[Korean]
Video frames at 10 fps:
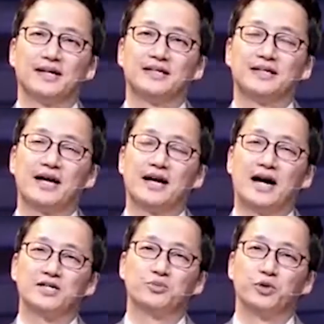근데
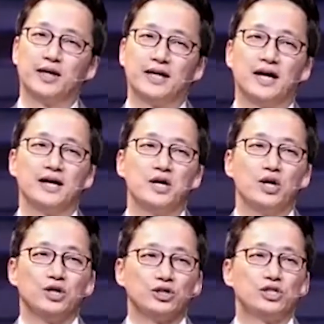가서 보니까
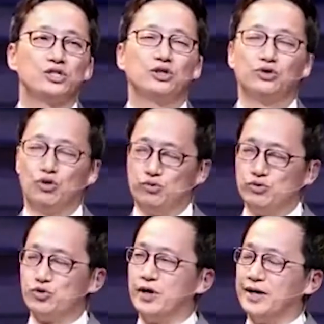시설이 너무
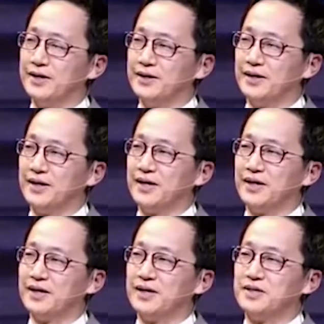좋아요.
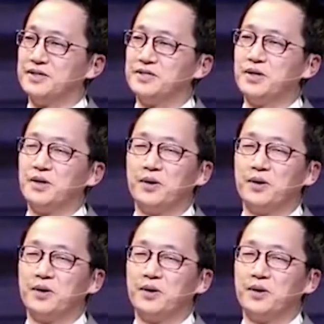그래서